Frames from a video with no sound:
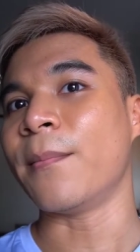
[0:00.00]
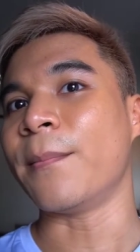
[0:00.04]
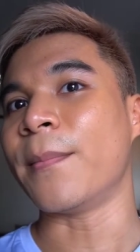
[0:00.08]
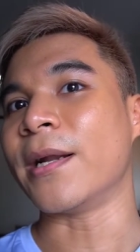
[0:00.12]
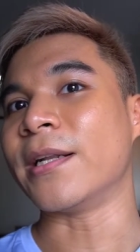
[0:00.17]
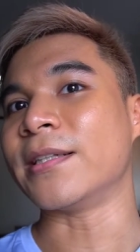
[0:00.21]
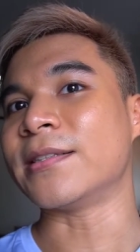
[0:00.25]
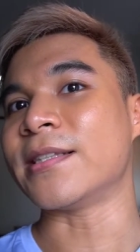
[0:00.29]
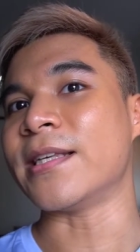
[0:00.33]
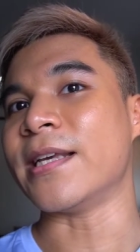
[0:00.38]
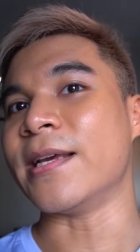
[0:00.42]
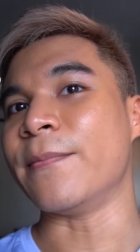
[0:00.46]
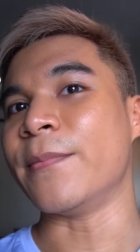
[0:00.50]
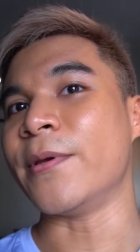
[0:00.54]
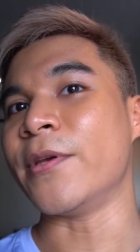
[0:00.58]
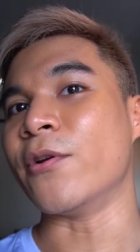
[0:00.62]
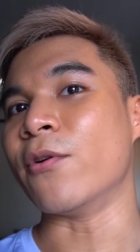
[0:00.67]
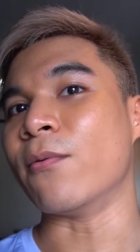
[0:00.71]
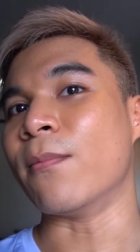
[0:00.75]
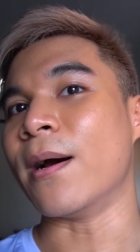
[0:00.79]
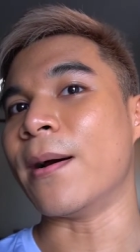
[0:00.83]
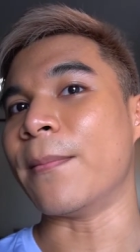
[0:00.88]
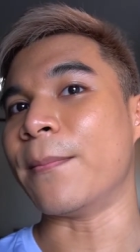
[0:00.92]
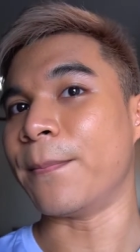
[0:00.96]
มันสีผิ
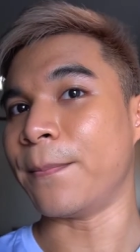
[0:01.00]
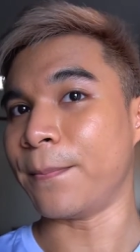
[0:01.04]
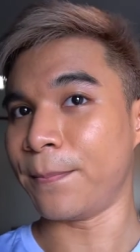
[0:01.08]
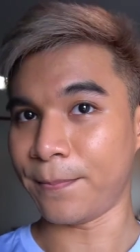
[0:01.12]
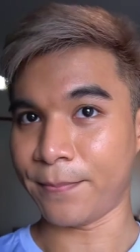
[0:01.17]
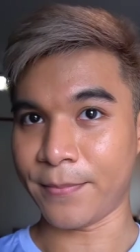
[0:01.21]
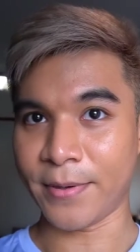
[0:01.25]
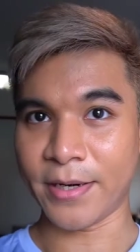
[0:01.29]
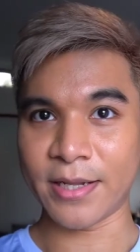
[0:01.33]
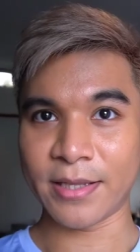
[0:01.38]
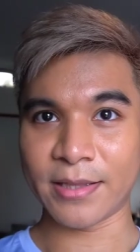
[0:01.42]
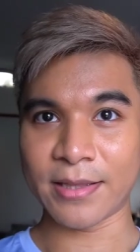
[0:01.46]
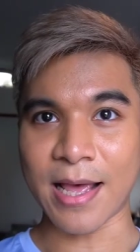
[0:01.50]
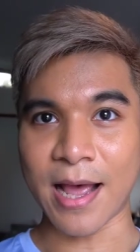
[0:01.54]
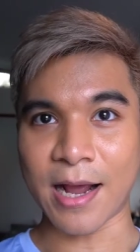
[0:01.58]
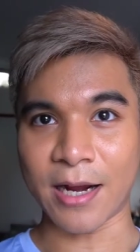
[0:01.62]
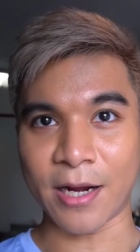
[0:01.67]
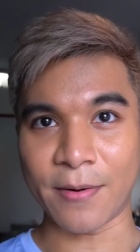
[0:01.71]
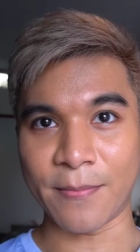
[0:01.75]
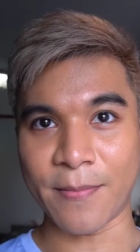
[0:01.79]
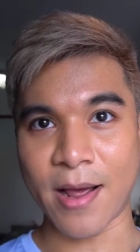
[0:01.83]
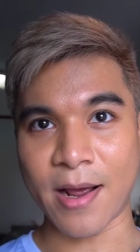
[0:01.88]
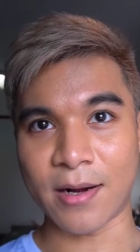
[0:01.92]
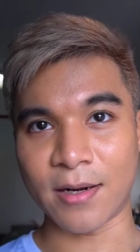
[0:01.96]
วแบบไม่ได้ต่าง
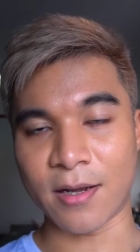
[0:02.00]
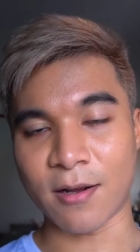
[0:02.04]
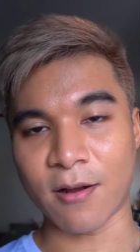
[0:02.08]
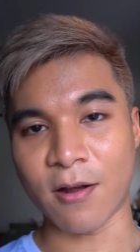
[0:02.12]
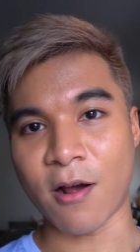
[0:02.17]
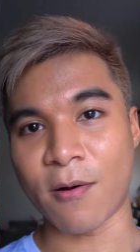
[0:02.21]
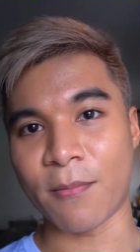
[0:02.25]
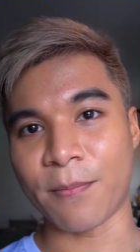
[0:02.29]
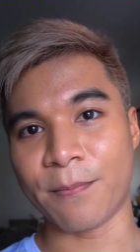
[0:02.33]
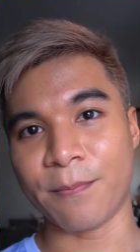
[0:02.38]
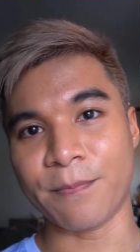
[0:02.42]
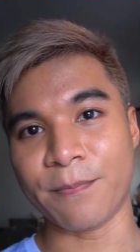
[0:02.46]
กันมากแล้วก็